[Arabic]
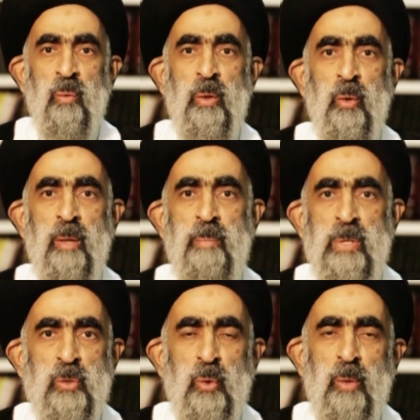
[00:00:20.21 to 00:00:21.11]

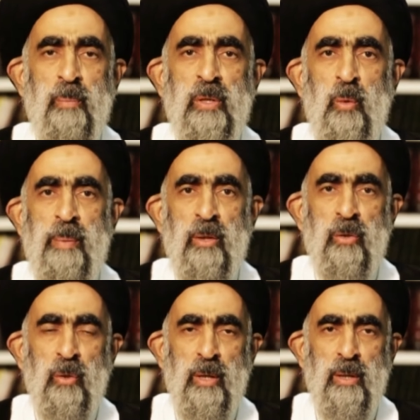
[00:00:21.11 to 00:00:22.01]
ويلبسهم ثوب
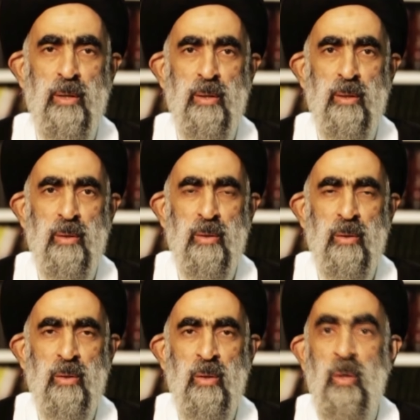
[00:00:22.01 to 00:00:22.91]
الذل
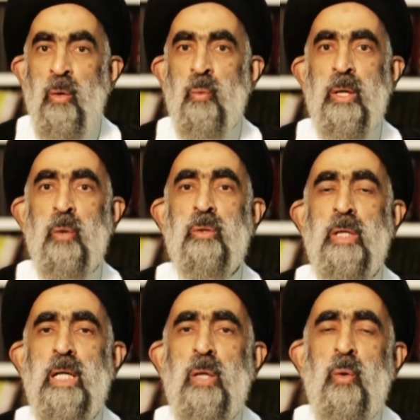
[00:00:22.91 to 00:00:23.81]

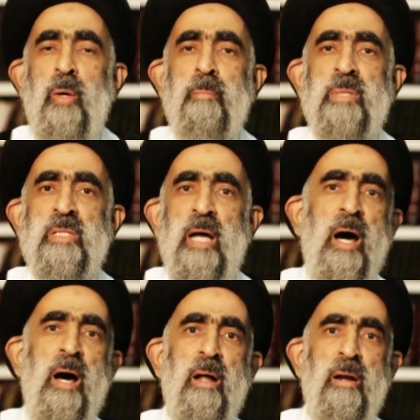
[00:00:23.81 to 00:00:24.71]
ويديلهم
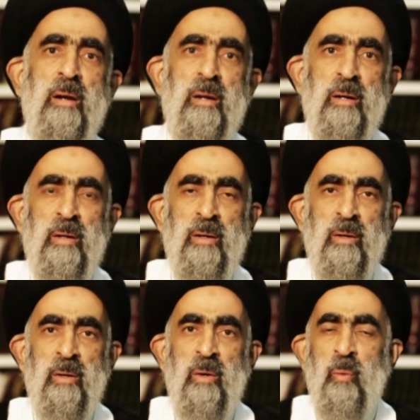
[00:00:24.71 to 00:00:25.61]
بالصغار
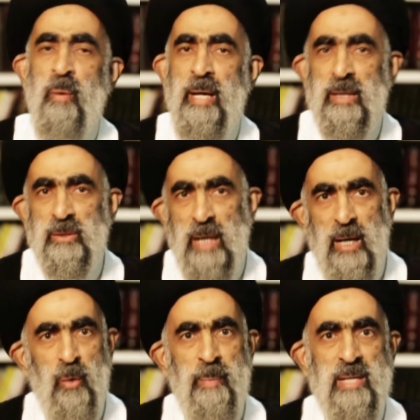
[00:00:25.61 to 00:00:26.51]

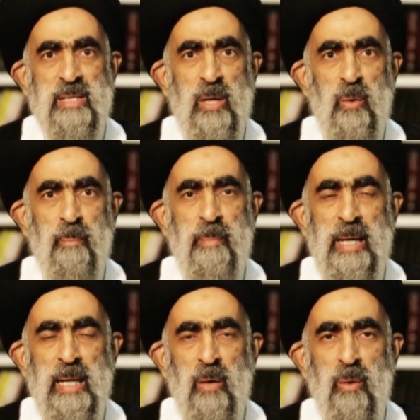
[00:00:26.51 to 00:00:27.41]
ويجعل بأسهم
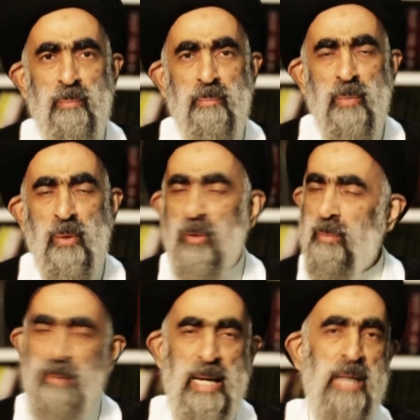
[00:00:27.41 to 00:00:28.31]
بينهم
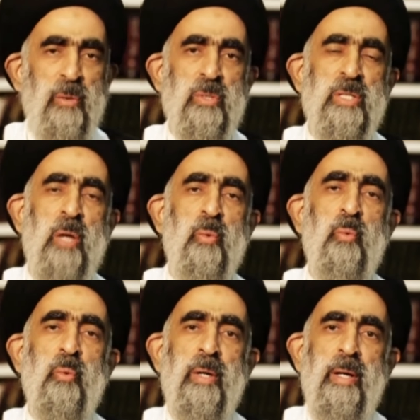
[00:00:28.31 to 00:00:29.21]
ثم لا
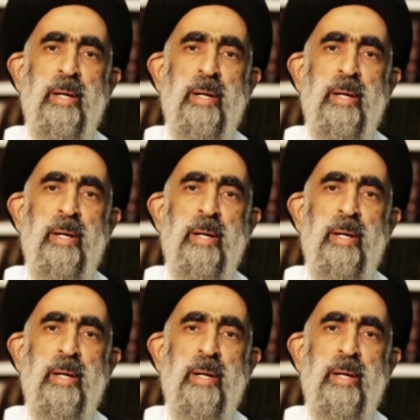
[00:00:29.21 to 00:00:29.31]
ينصرون